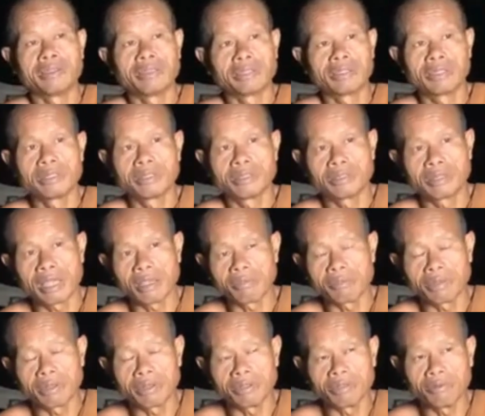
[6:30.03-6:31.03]
ย
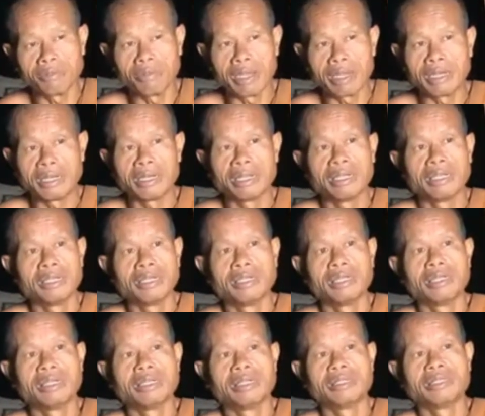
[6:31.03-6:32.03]
ทั้งปัจจุบัน
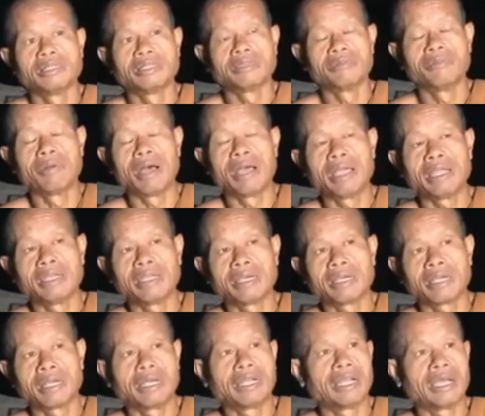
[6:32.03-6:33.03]
สบาย
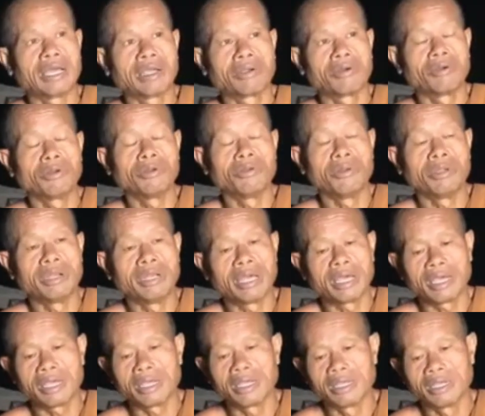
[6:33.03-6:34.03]
ทั้งอนาคตด้
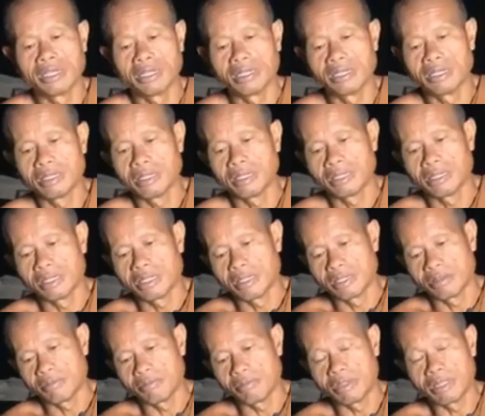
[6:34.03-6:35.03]
วยนะ
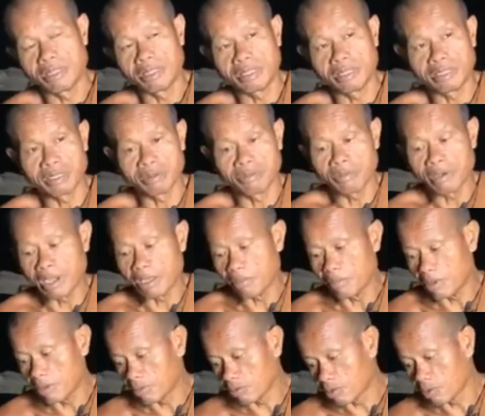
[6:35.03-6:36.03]
ไม่จะส
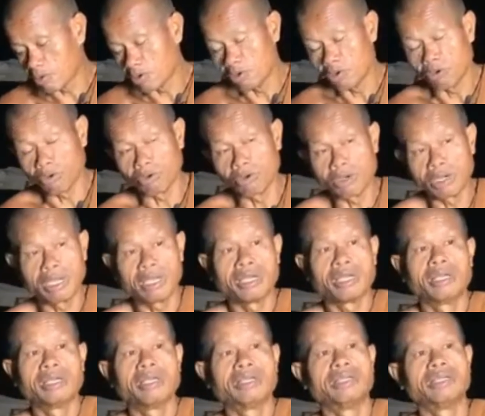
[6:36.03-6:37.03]
บายแบบคนหลง
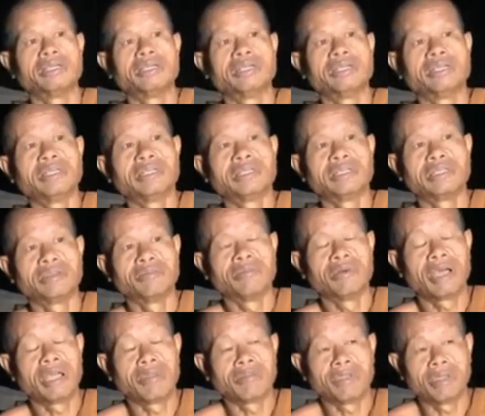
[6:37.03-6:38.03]
นะ
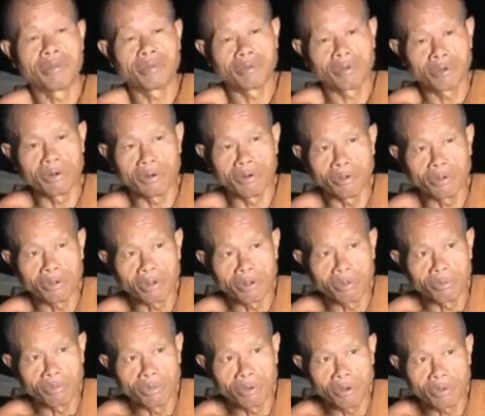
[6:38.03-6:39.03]
สบายแบบคนหล
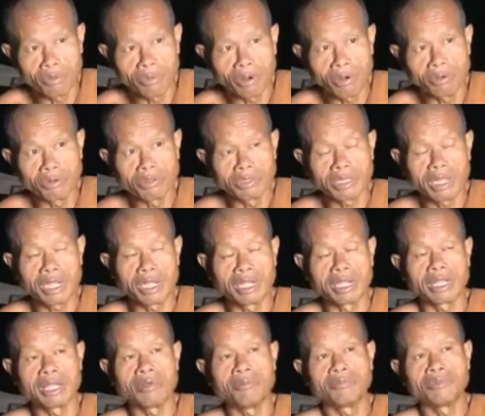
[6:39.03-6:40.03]
งกับมัวเมาส
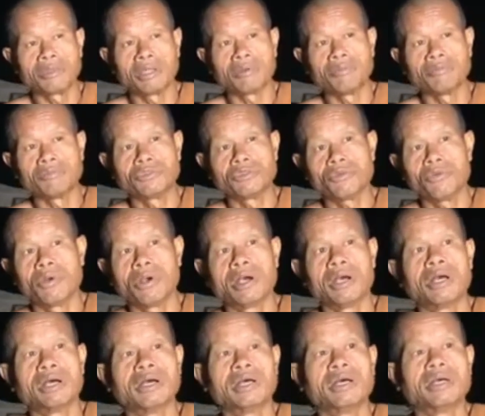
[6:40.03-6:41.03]
ร้างกรรมทำ
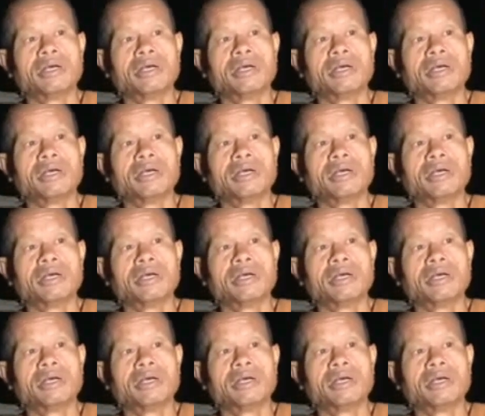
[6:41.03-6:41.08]
ชั่ว